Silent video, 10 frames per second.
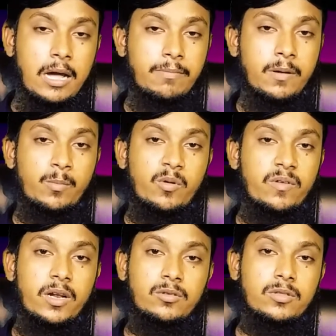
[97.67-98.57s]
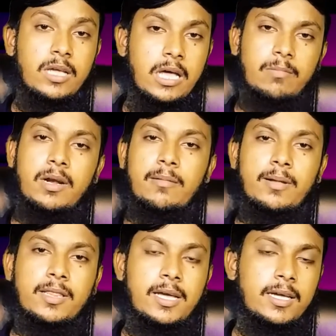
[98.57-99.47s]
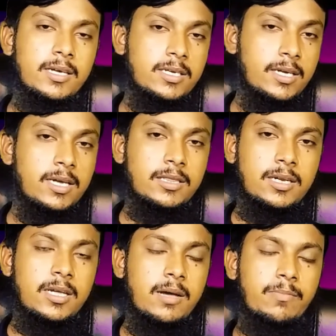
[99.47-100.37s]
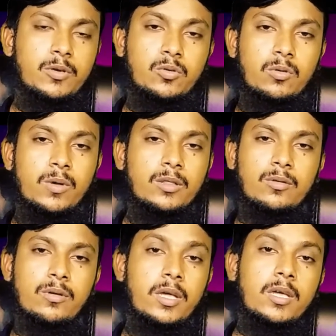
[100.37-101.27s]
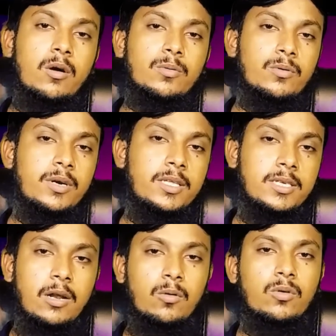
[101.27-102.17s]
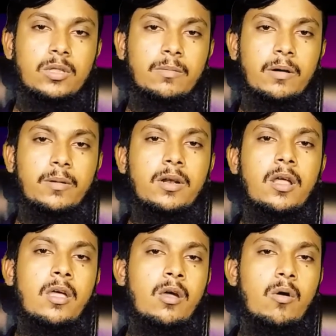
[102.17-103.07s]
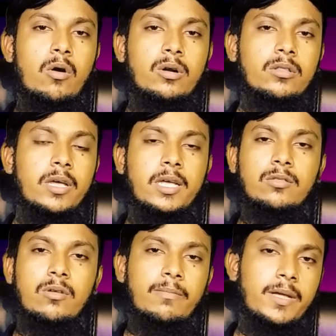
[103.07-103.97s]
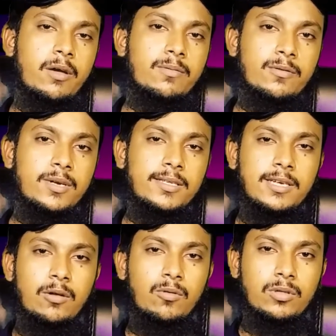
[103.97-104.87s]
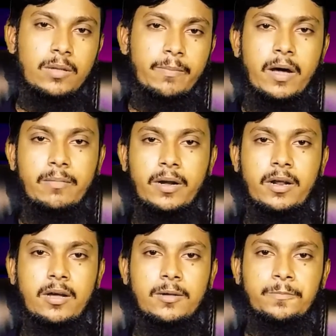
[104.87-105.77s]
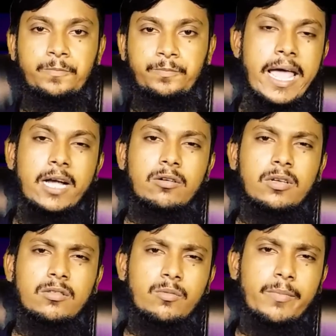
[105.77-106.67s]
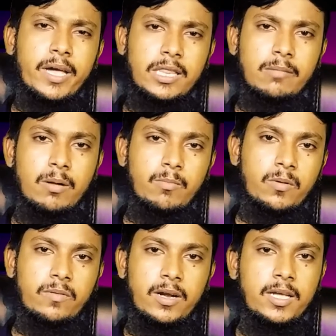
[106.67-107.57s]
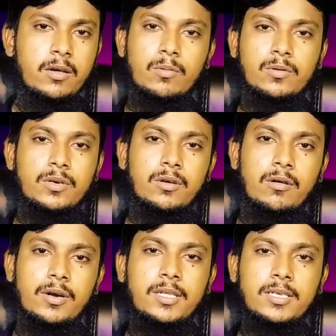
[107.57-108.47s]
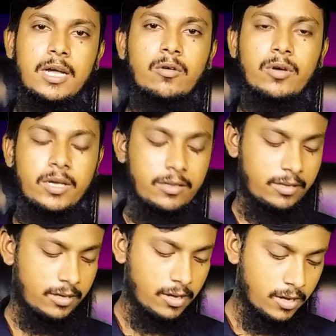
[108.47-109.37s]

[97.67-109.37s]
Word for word: আপনার প্রোফাইলে যদি অ্যাভেলেবেল থাকে সেক্ষেত্রেই আপনি শুধুমাত্র এই অপশনটি চালু করতে পারবেন অন্যথায় কিন্তু আপনি এই অপশনটি চালু করতে পারবেন না এখন কিন্তু ম্যাক্সিমাম প্রোফাইলে এই অপশনটি অলরেডি চালু হয়ে গেছে